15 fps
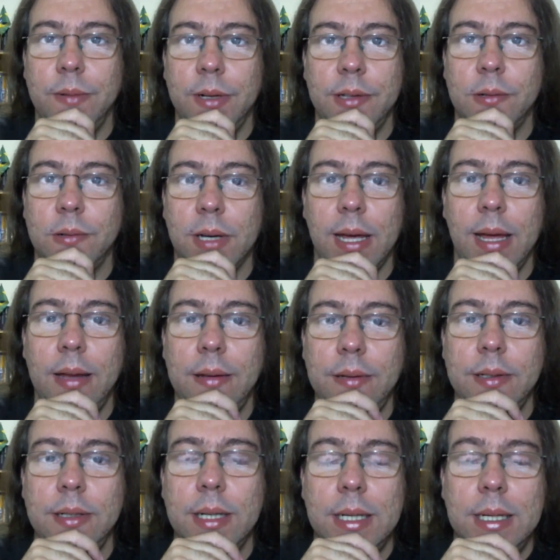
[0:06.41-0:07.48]

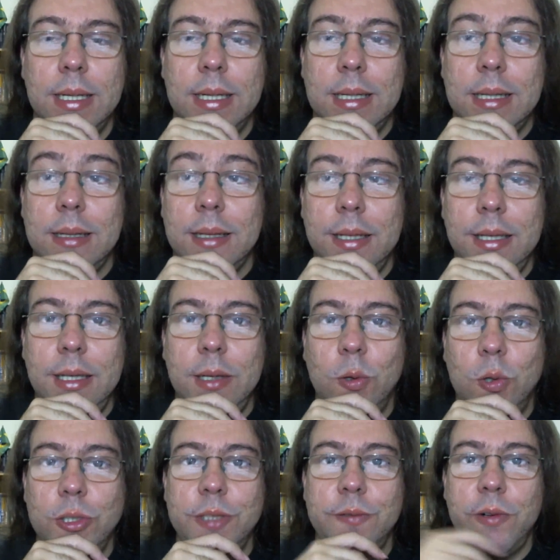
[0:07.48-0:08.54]
Randallcast e
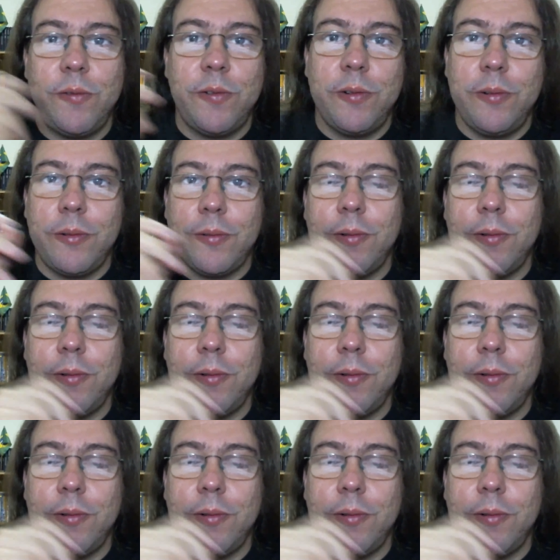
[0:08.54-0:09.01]
hoje vamos,